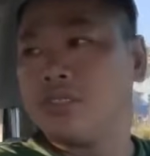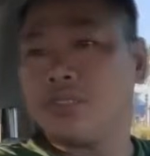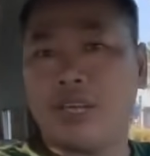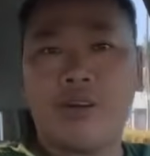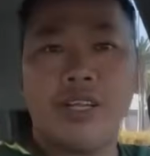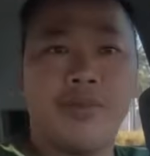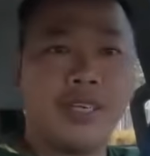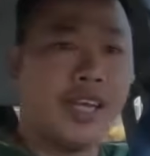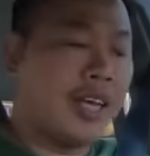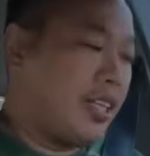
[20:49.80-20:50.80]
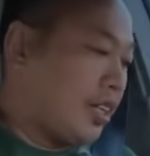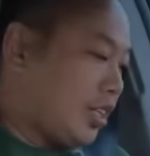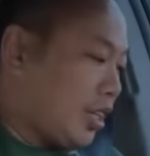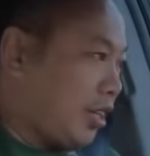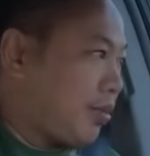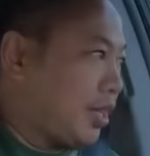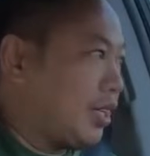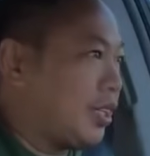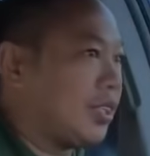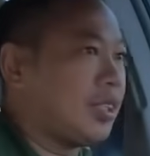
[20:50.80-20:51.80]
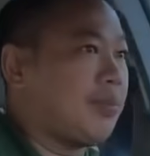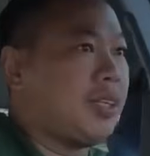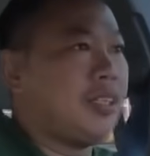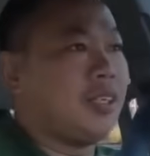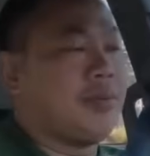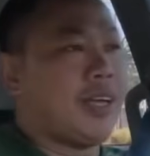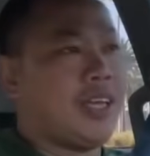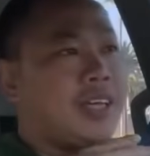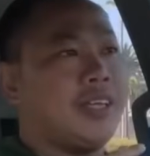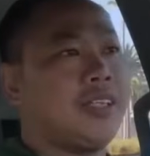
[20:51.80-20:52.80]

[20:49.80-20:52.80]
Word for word: đậu bây giờ mình kể những cái chuyện mà tâm linh cho các bạn nghe